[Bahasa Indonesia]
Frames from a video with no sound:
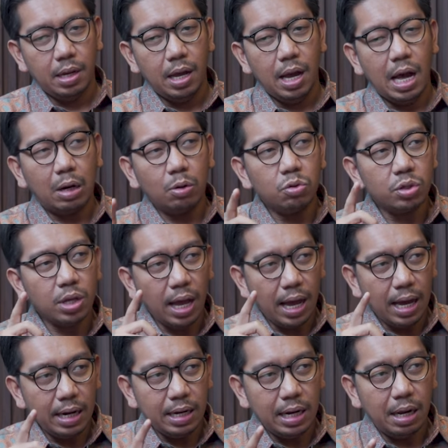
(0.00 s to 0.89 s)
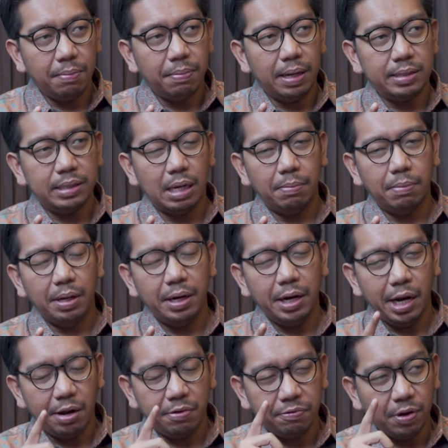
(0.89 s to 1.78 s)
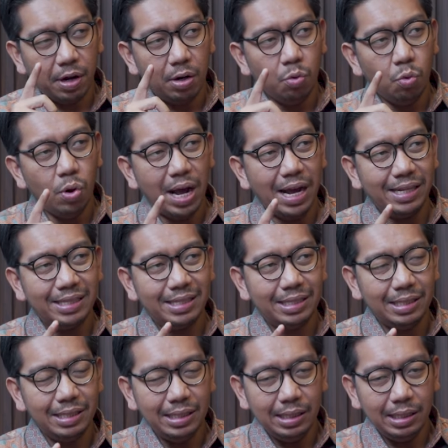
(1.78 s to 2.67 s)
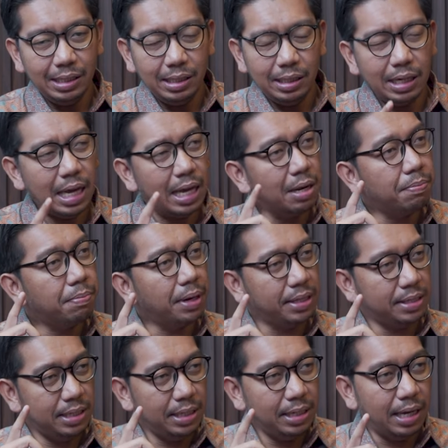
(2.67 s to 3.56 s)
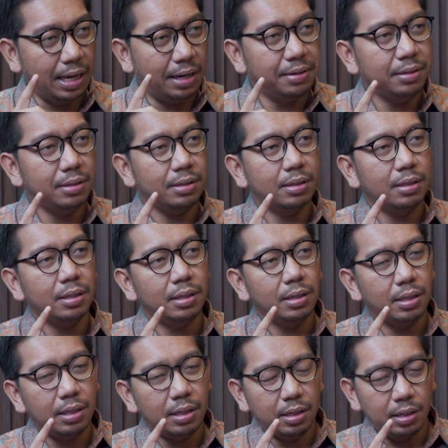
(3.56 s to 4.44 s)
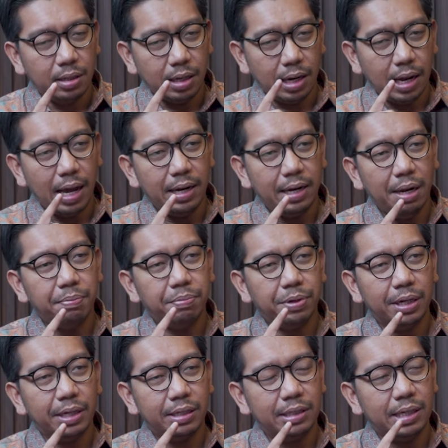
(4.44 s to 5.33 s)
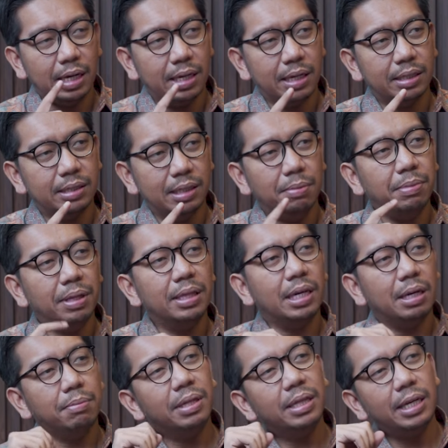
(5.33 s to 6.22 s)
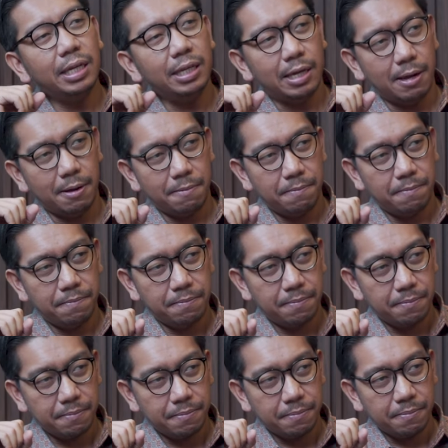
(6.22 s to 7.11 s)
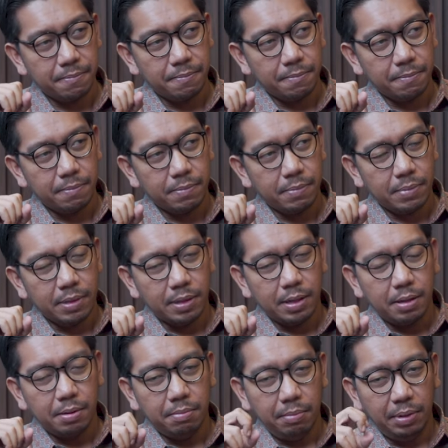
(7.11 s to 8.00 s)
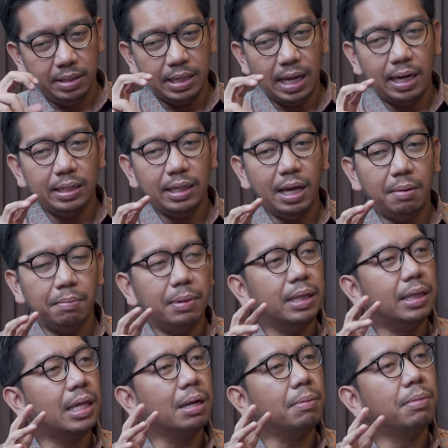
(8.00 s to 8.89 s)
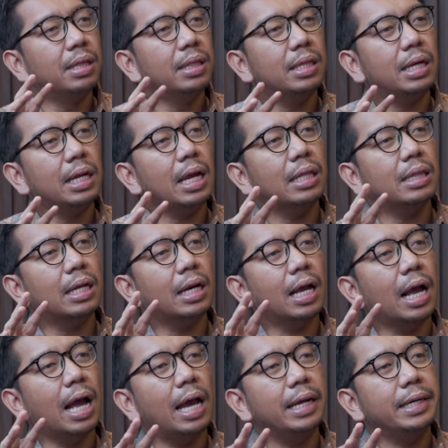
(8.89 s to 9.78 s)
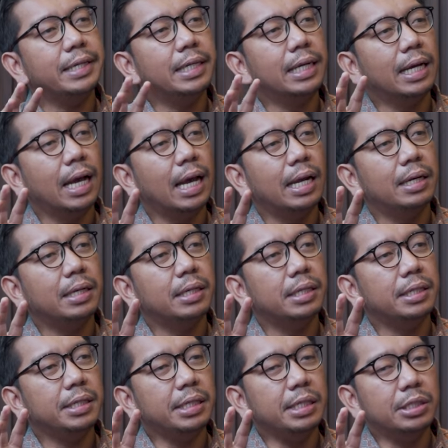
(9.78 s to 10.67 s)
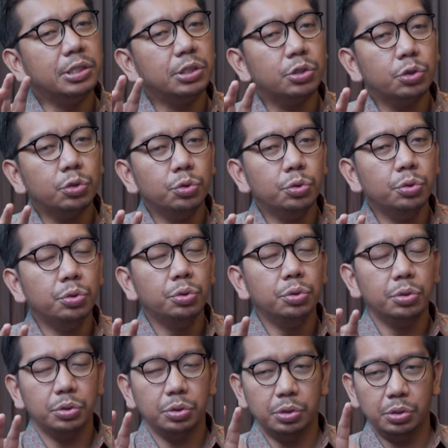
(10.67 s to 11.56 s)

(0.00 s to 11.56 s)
Harus ada Pak Samad, evaluasi dari Presiden hmm. terhadap kerja-kerja menteri-menterinya. Oke. Okay. Misalnya menteri-menteri yang terkait dengan isu